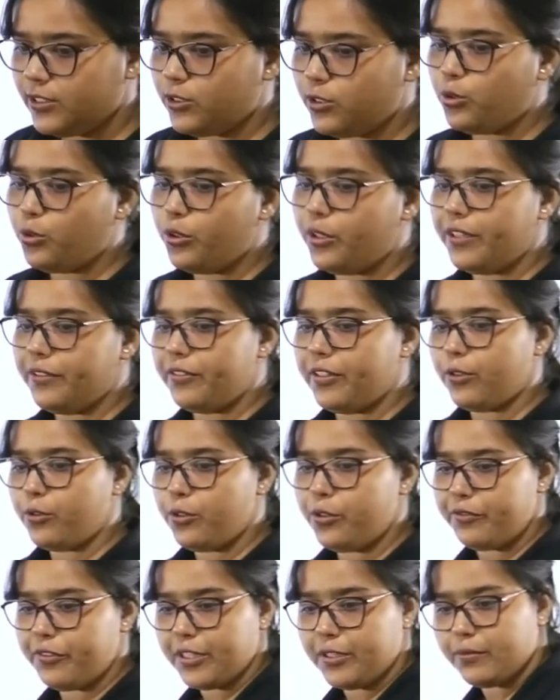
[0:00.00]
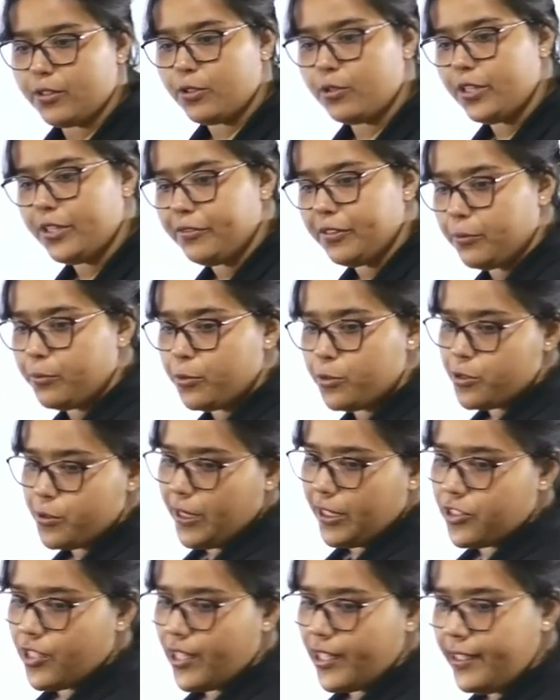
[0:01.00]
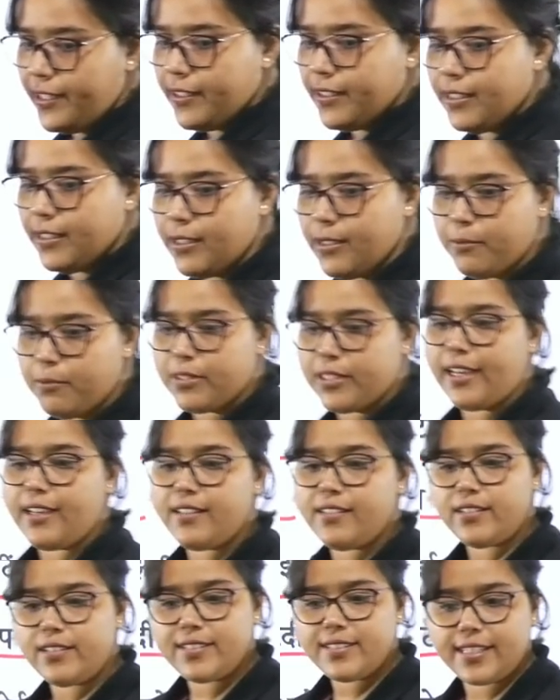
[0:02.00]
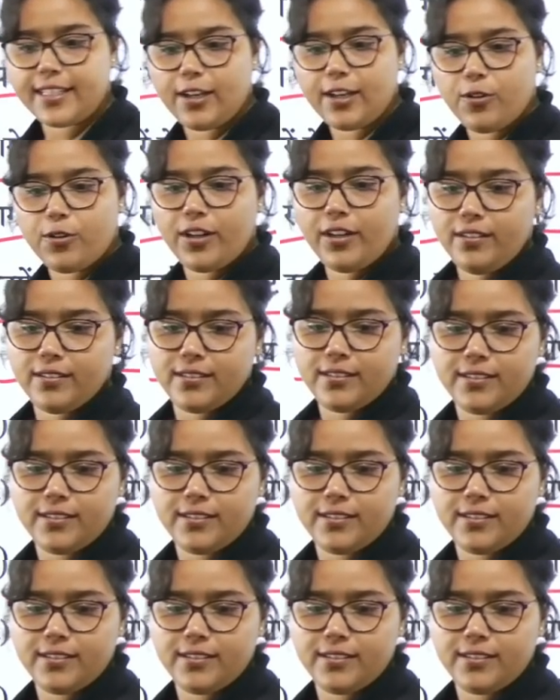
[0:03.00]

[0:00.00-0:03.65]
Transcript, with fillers: गुड इवनिंग गुड इवनिंग गुड इवनिंग पुष्पांजलि बताइए जल्दी से क्या होगा